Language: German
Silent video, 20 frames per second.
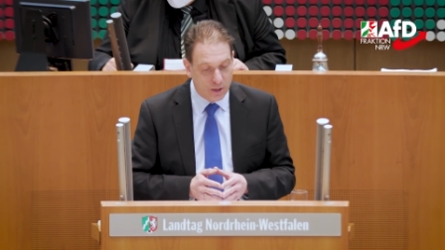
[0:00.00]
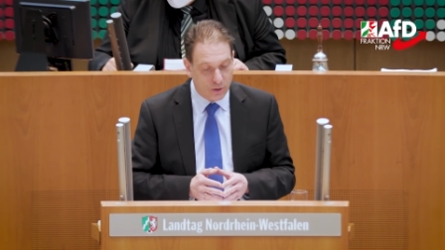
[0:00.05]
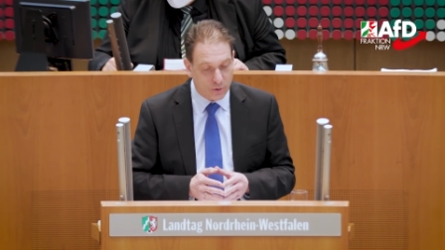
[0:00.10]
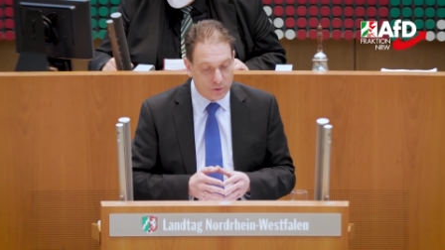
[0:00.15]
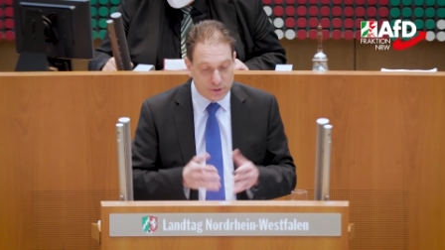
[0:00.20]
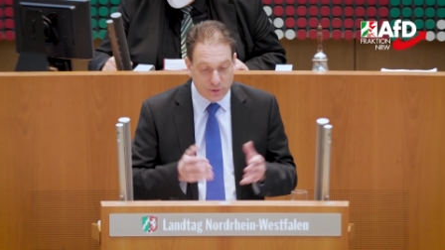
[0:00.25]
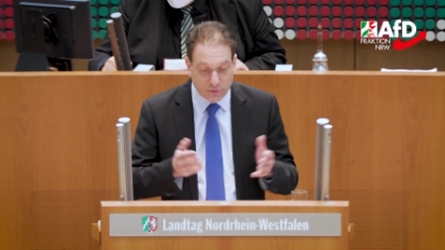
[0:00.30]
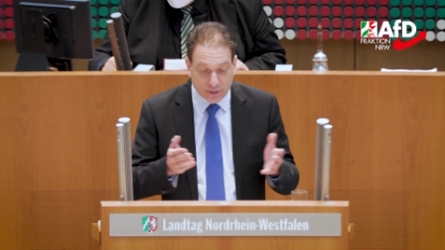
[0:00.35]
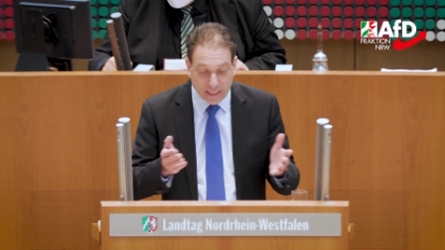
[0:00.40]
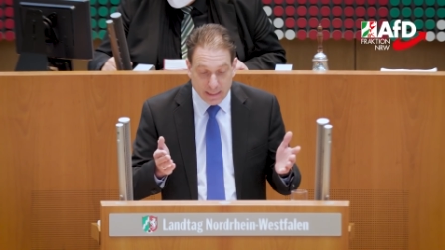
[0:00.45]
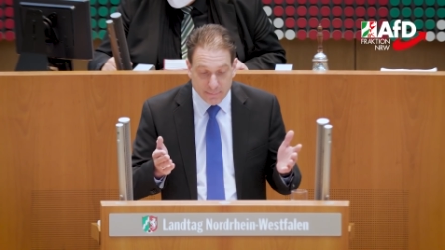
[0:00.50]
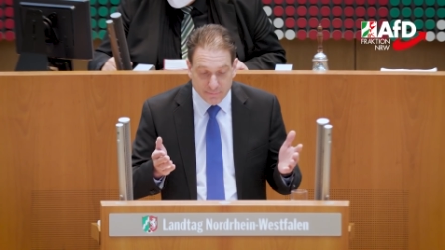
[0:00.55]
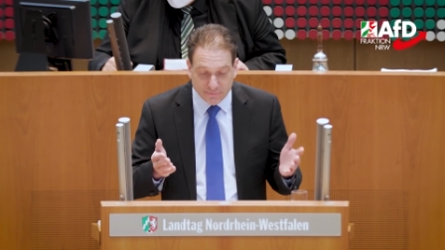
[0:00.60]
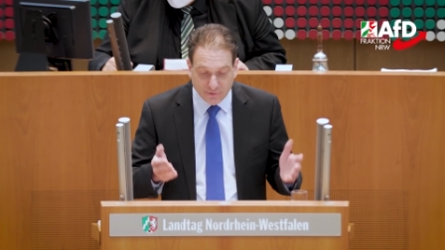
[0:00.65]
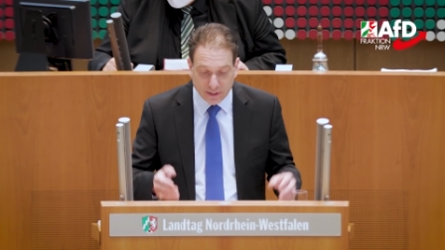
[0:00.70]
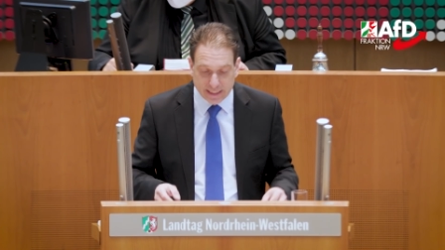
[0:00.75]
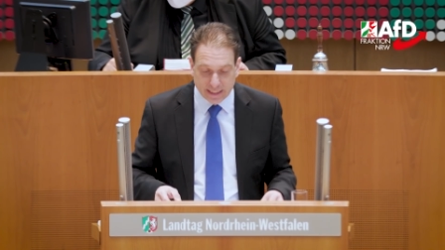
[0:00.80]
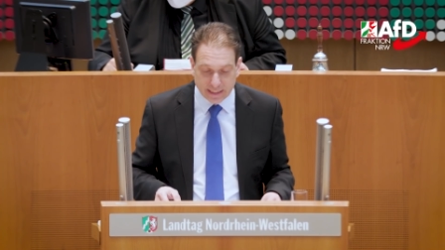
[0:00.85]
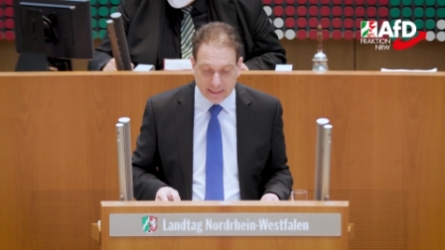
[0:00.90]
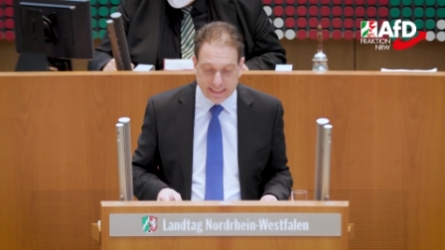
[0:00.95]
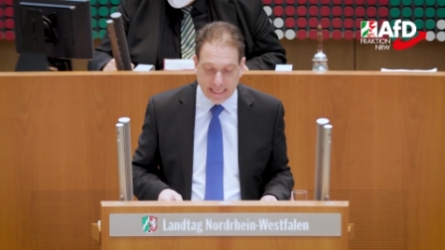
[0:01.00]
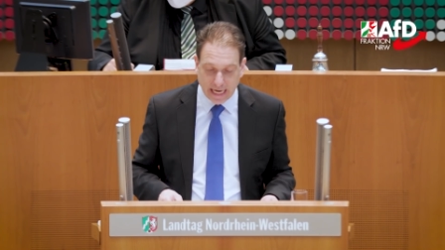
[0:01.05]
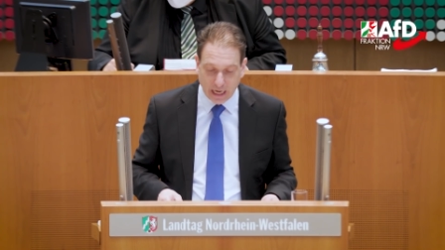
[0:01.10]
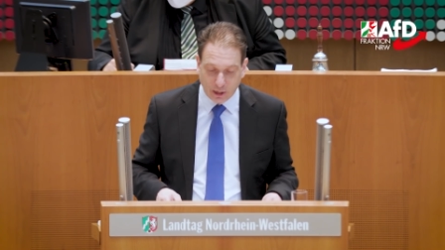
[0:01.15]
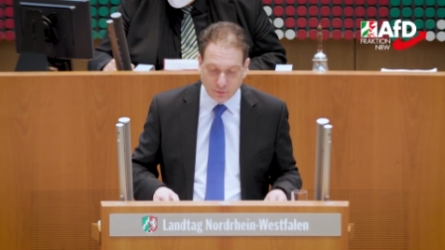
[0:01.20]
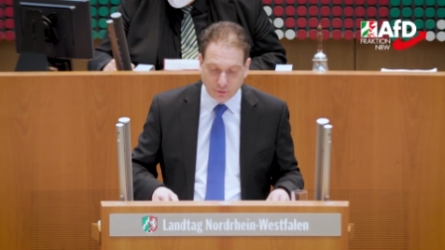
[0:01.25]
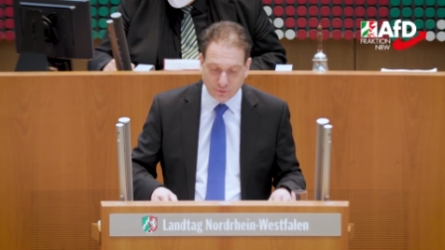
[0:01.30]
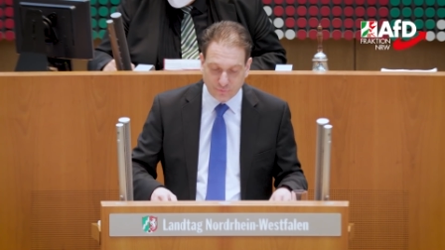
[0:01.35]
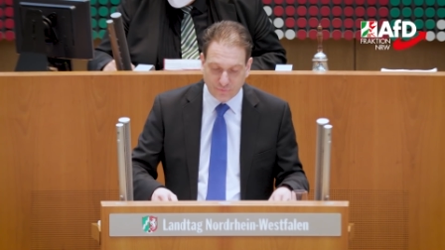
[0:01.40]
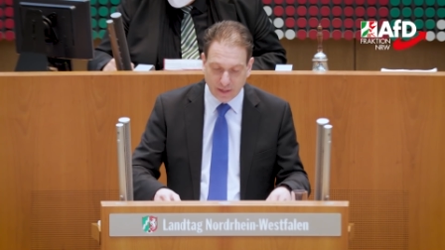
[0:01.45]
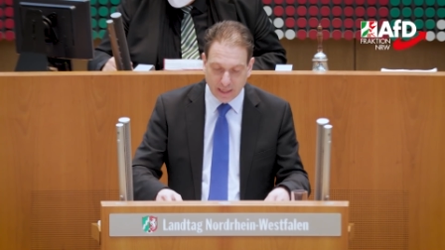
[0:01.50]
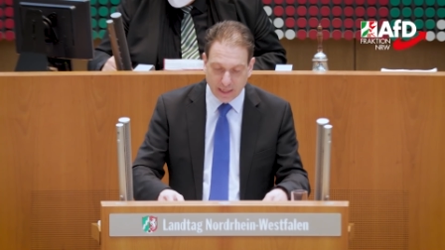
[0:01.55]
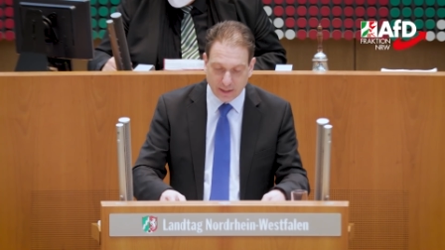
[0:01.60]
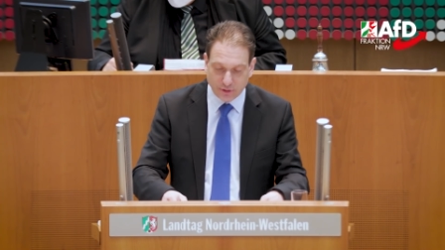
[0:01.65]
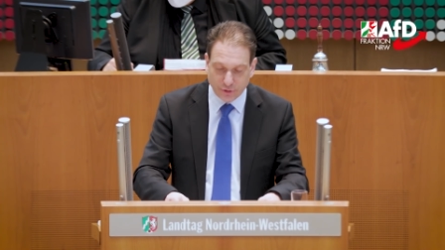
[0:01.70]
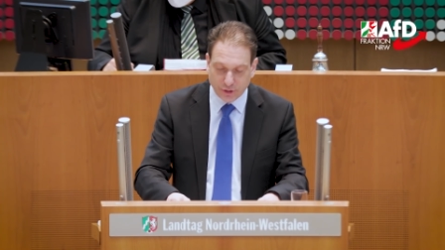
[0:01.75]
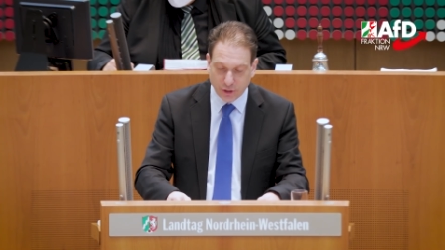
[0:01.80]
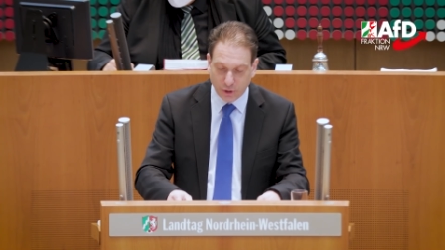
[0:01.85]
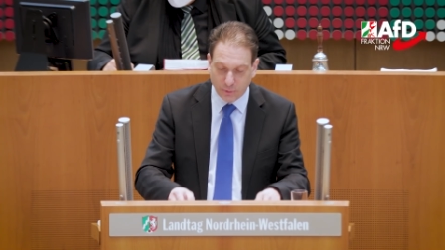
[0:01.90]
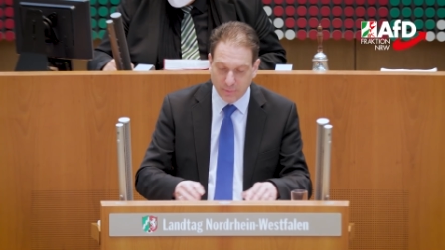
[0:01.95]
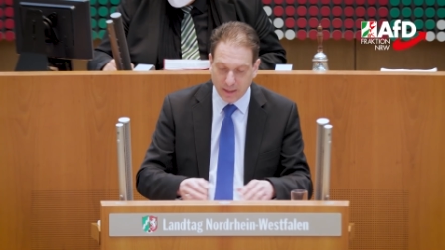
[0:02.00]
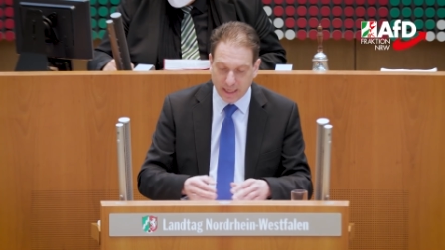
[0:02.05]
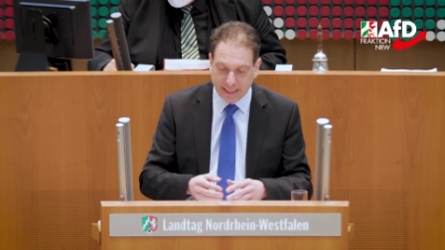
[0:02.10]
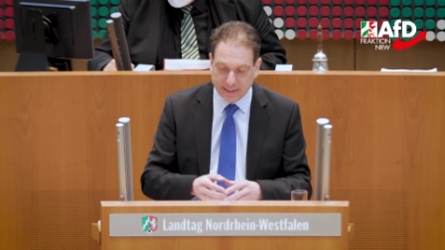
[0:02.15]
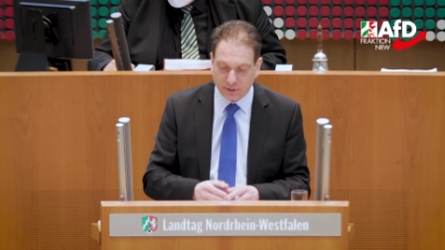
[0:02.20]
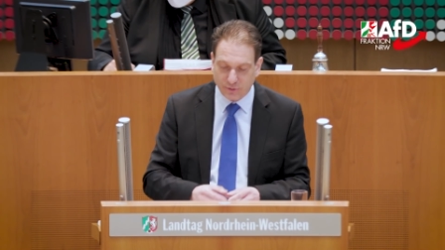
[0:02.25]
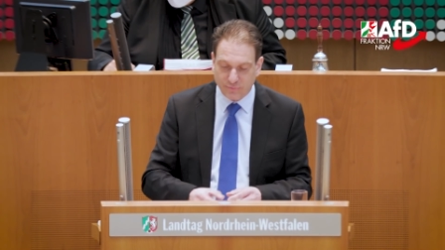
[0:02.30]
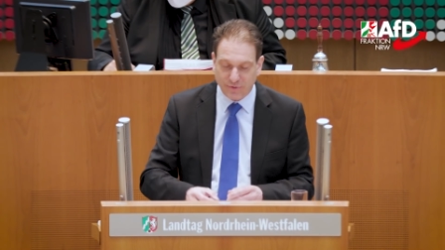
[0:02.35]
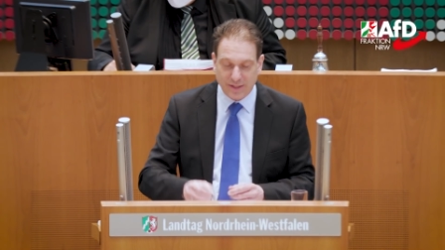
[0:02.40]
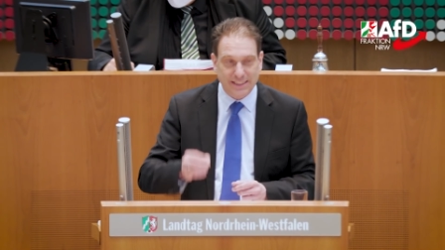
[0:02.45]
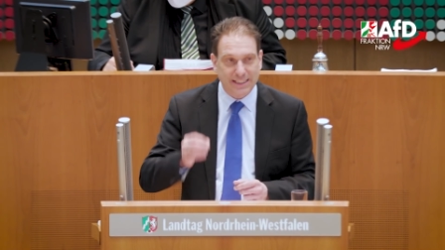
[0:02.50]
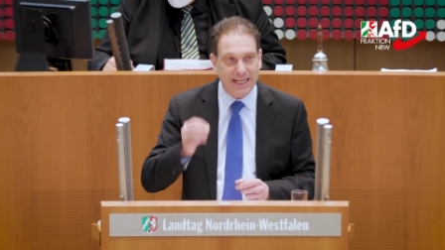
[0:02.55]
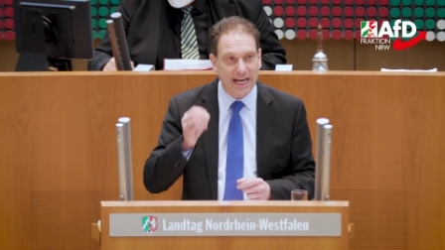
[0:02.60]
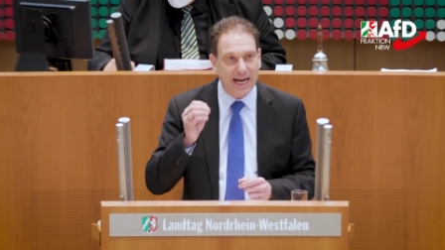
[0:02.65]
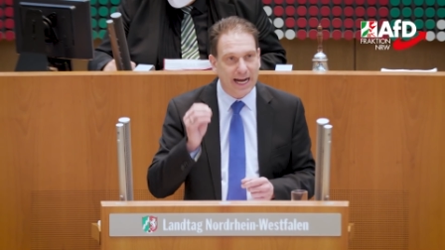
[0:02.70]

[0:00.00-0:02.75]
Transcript: Und zudem verlieren die Autofahrer durch die Umleitung fast